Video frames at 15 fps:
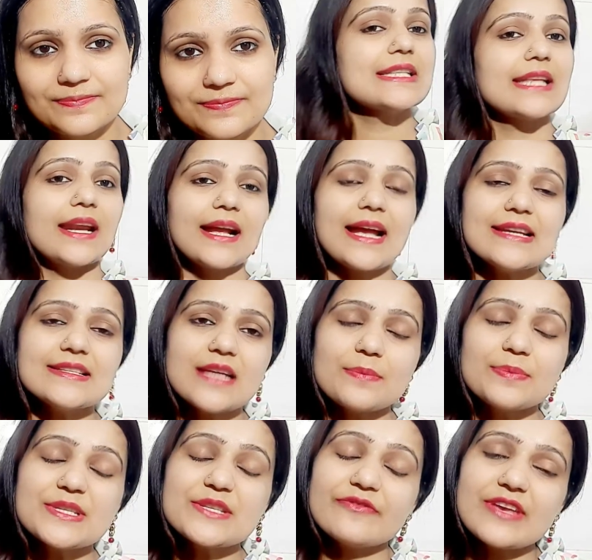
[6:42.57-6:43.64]
तरह गाइज आप
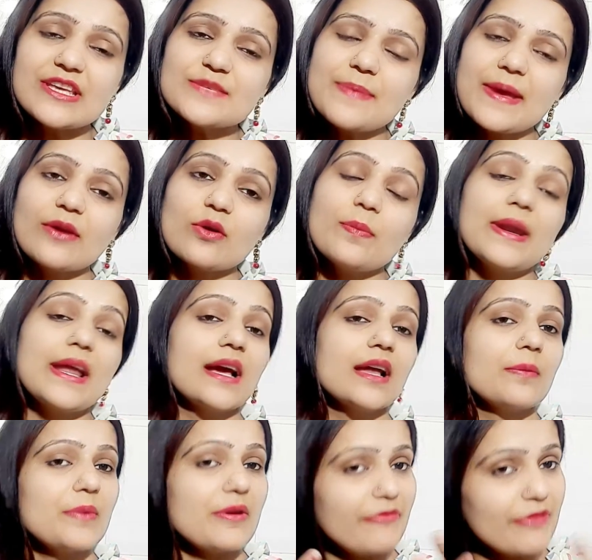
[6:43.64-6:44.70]
इस फेस पैक को बनाकर
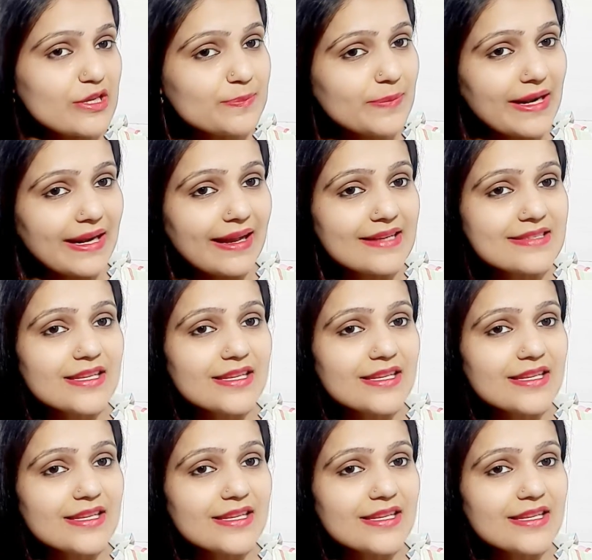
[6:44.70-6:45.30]
अपने फेस पर लगा